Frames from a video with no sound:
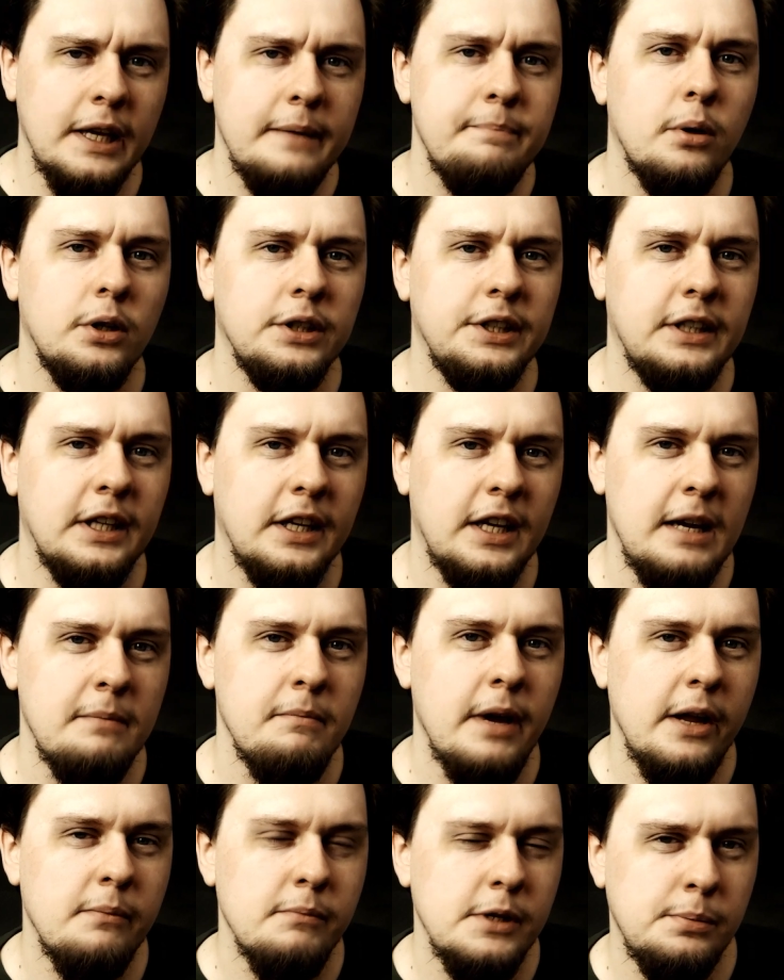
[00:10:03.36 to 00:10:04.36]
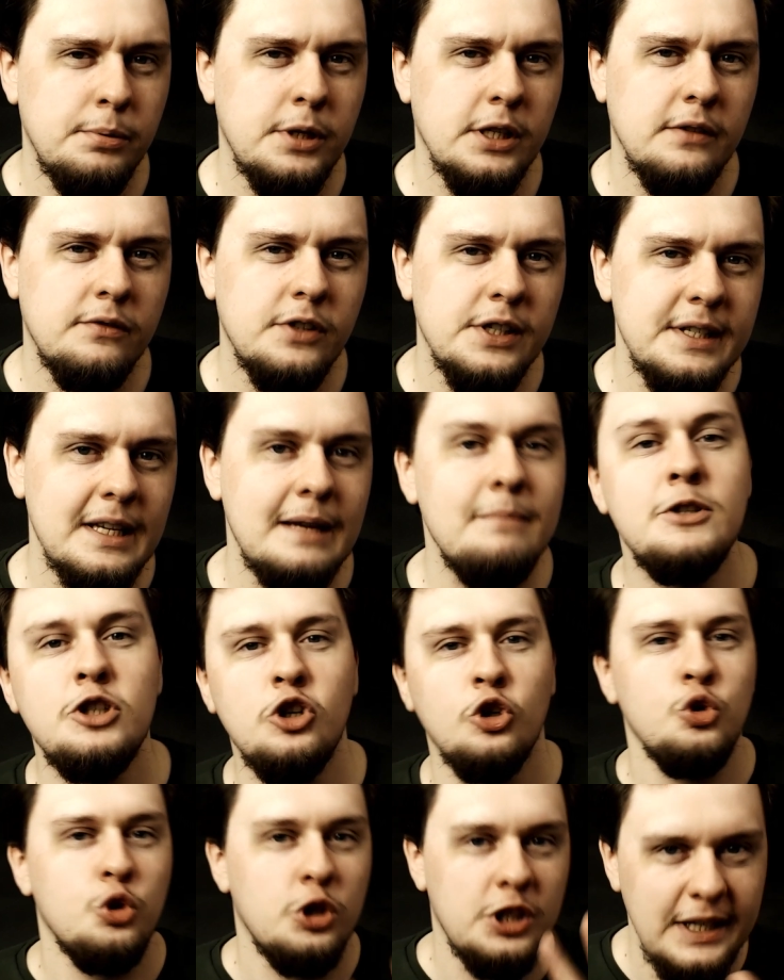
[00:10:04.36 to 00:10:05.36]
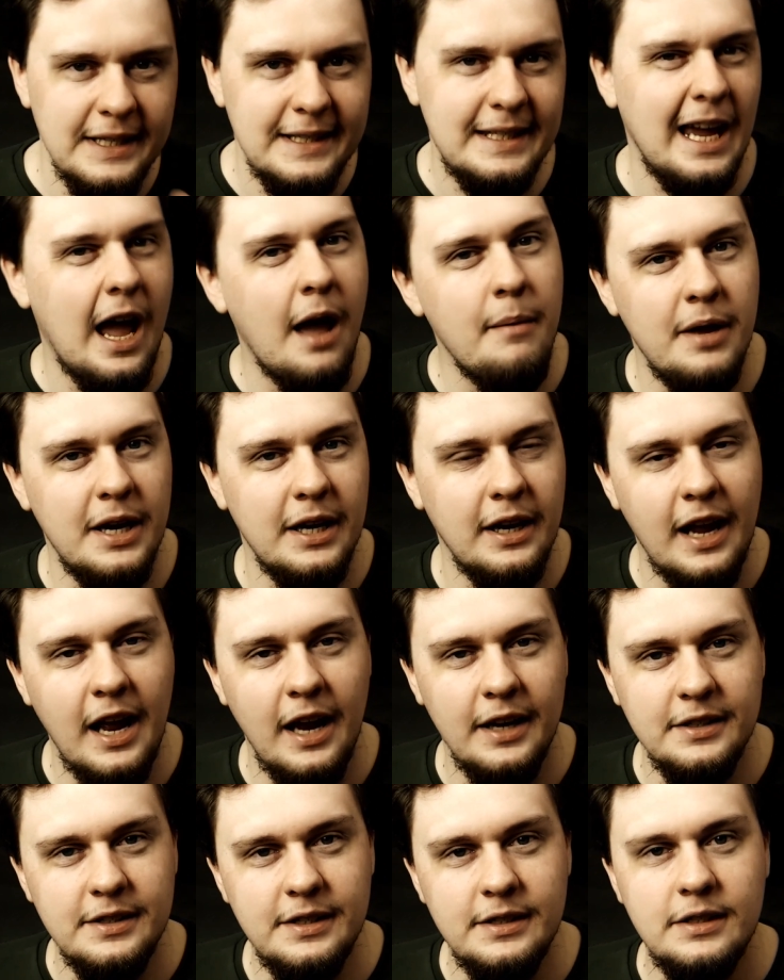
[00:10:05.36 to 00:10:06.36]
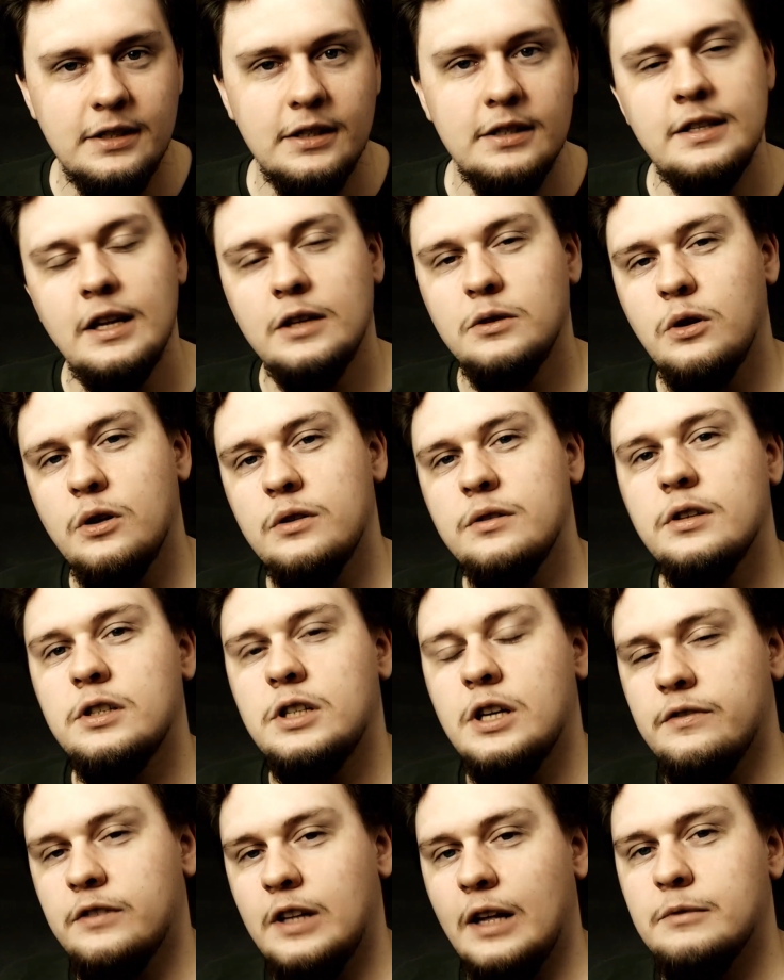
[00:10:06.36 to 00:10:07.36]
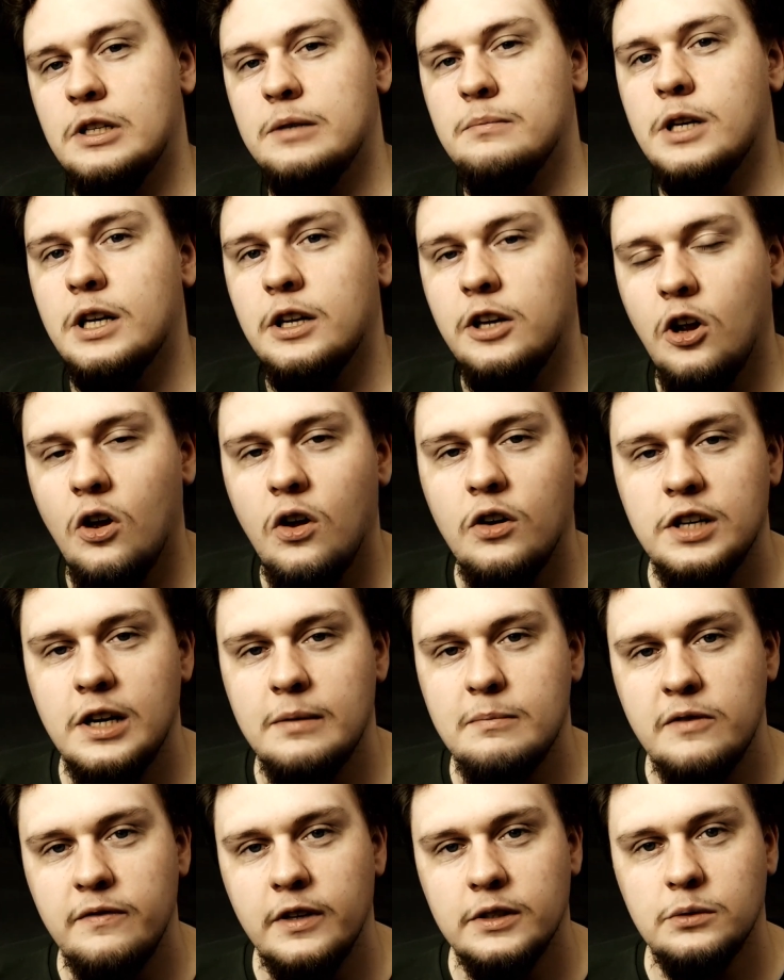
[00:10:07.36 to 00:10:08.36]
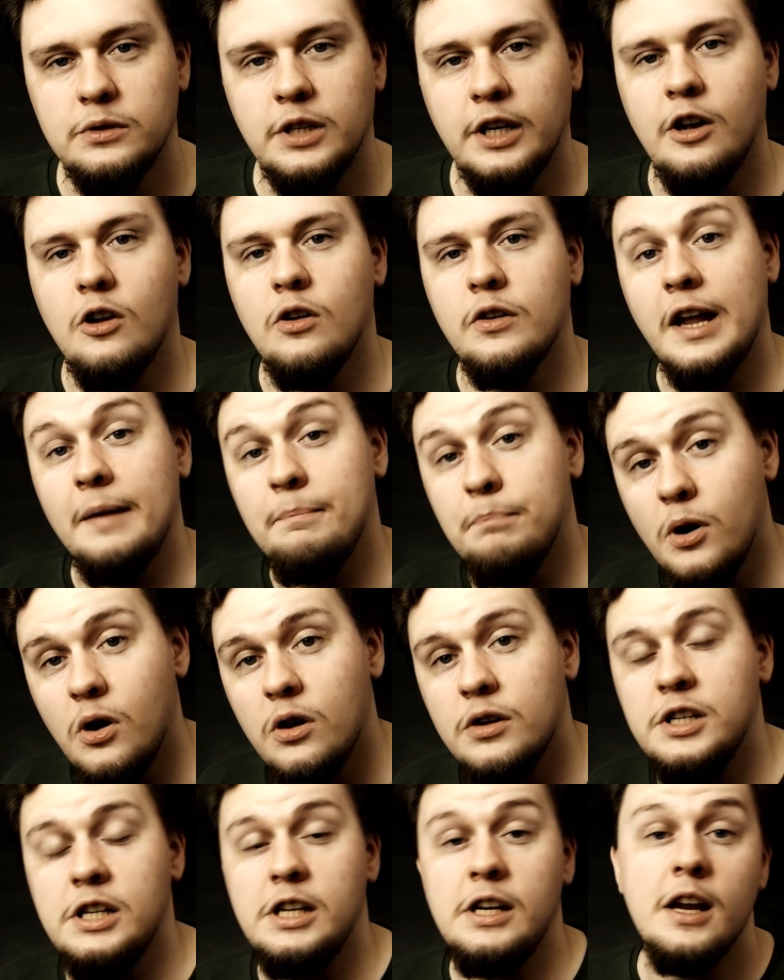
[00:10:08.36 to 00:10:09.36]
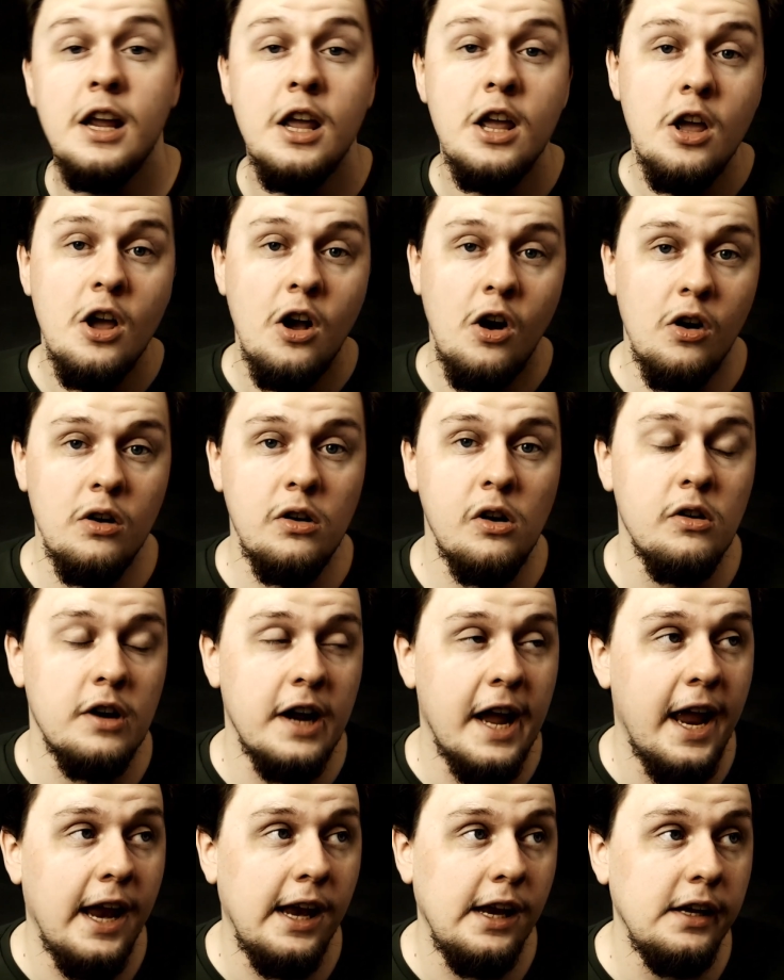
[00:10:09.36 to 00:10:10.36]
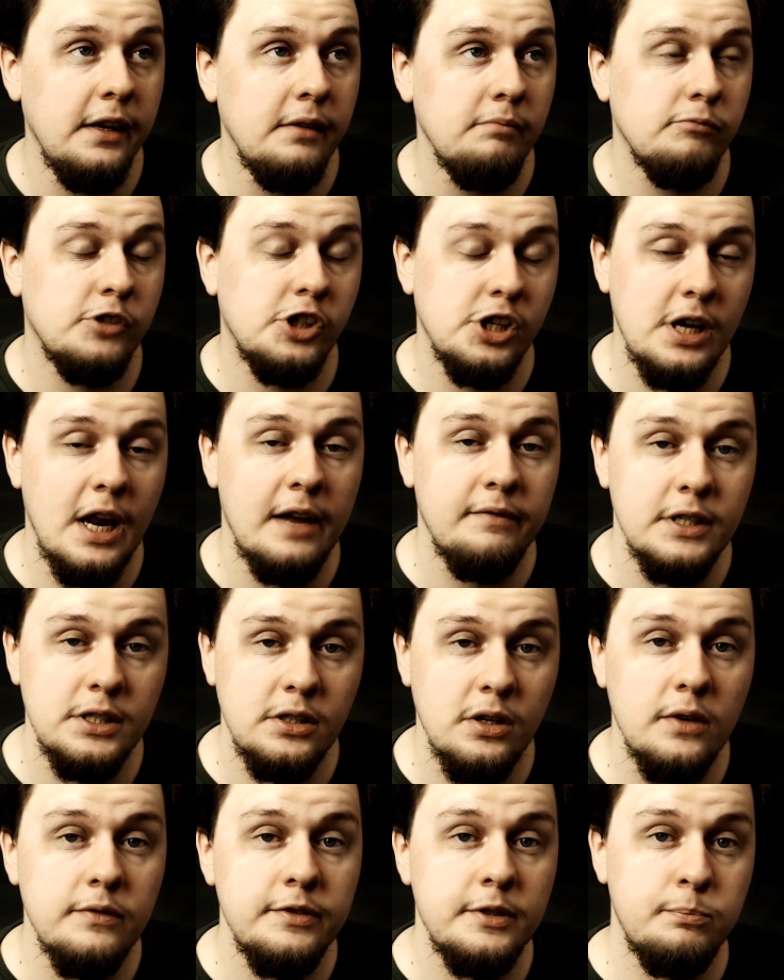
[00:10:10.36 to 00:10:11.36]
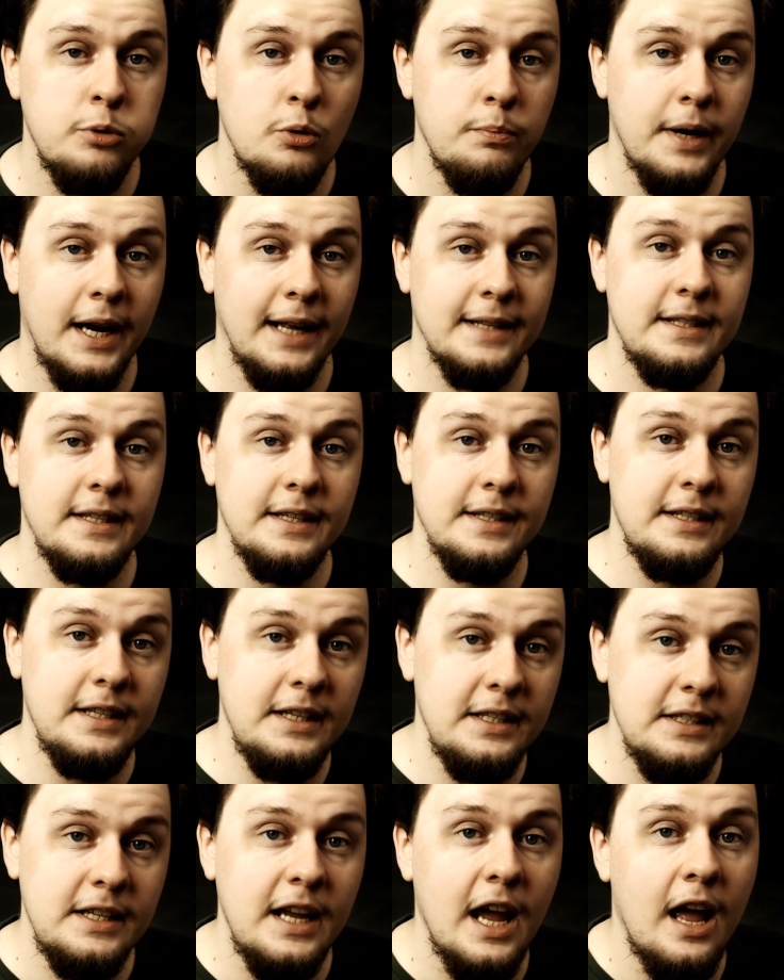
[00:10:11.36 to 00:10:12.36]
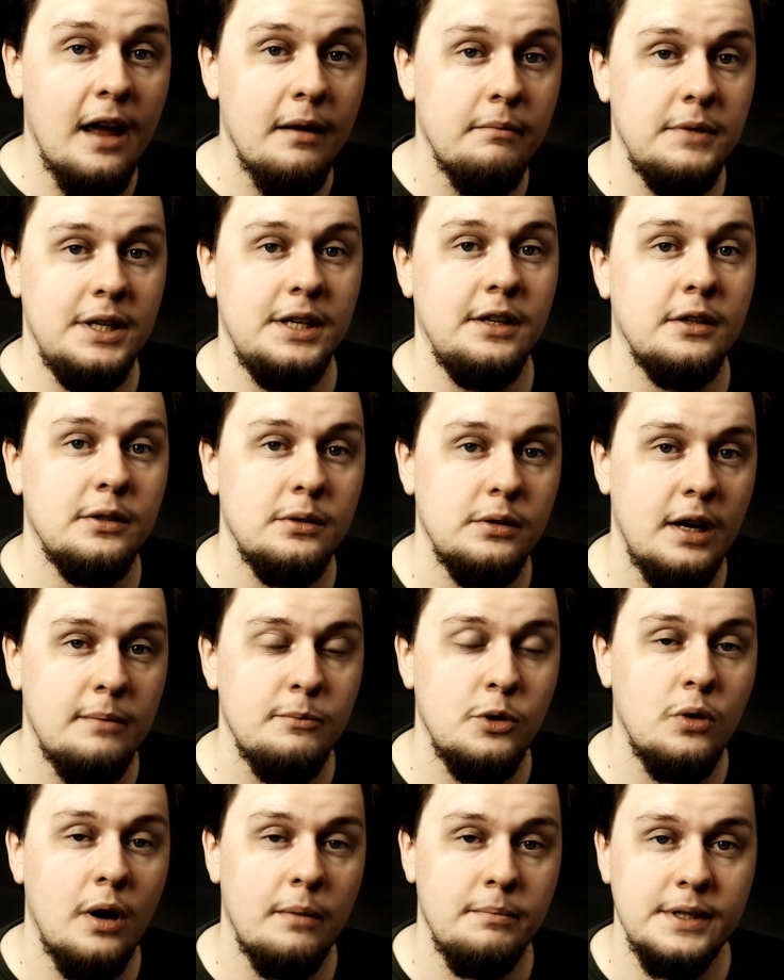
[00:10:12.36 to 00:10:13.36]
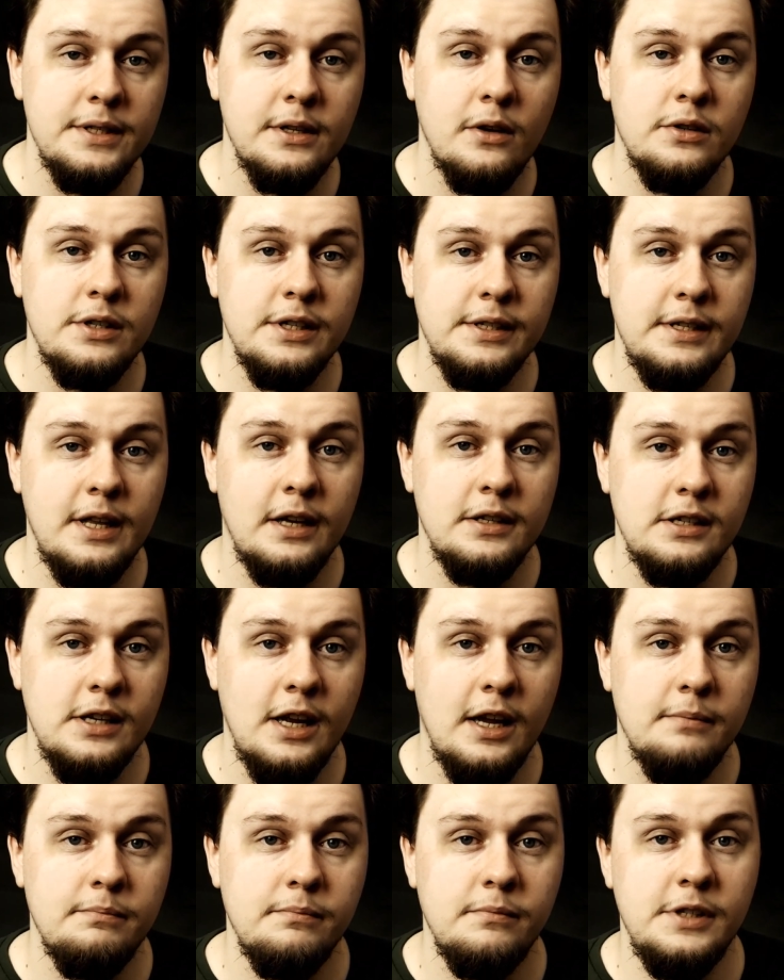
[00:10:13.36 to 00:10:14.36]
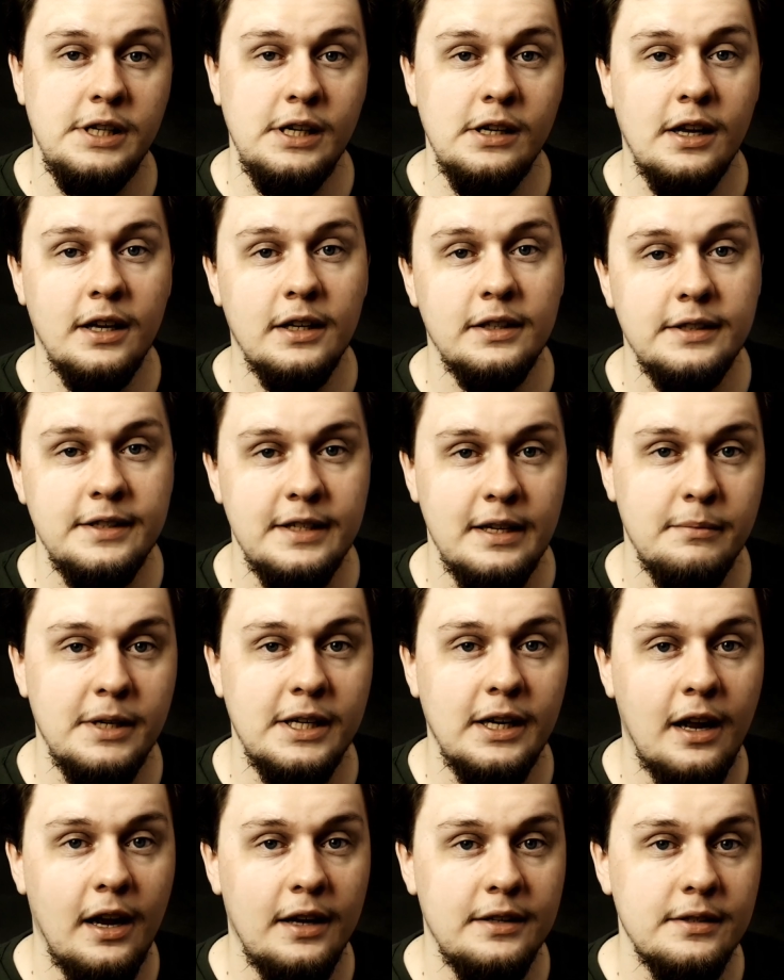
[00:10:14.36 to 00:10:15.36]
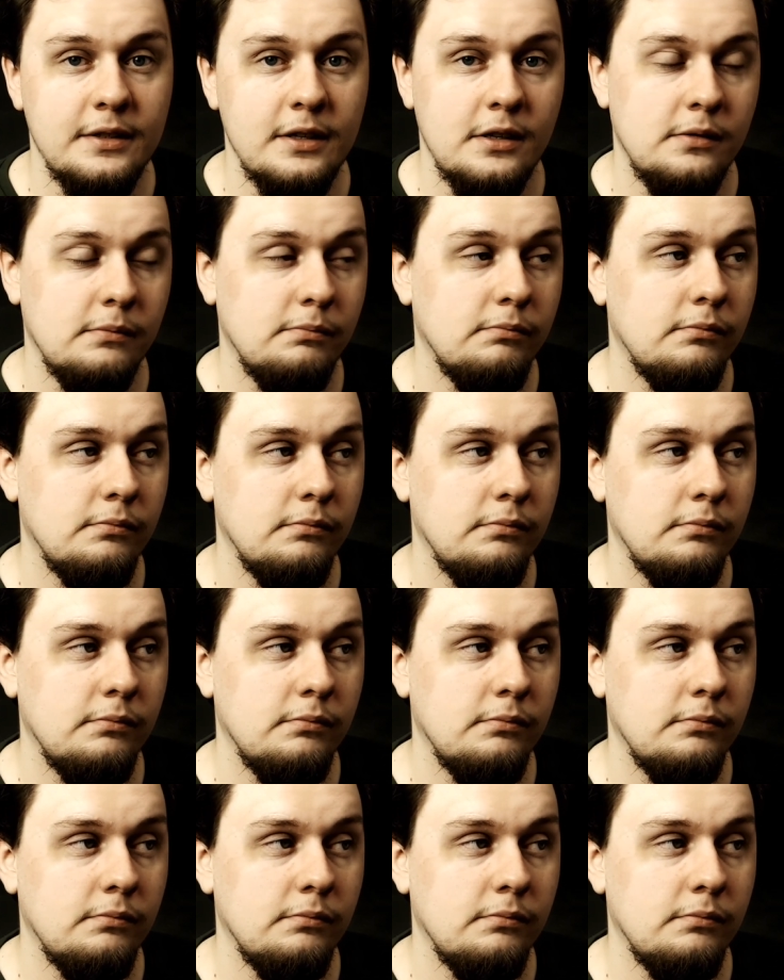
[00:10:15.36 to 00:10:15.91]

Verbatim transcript: tej polityki mają być przede wszystkim sojusznicy amerykańscy znajdujący się w tamtym regionie. Mowa tutaj o Japonii, o Korei, czy nawet o współpracy z Indiami, która mogłaby skorzystać na dealach z amerykańską